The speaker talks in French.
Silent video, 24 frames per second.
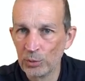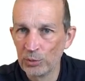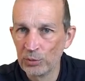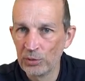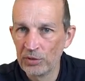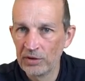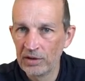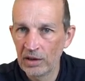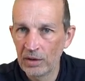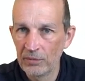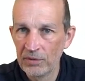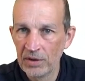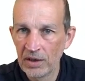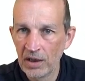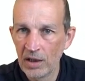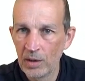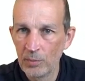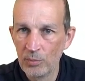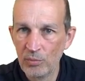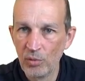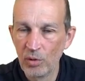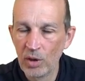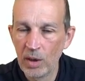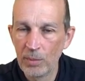on se servira
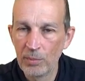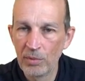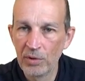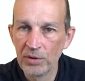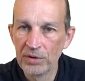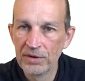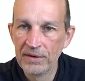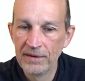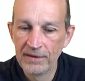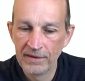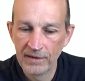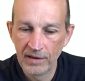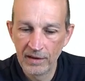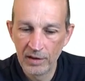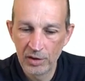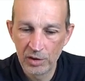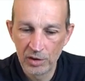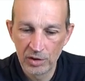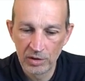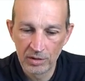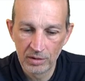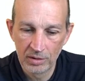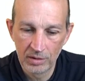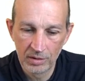pour
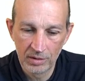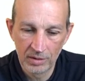l'apprentissage euh,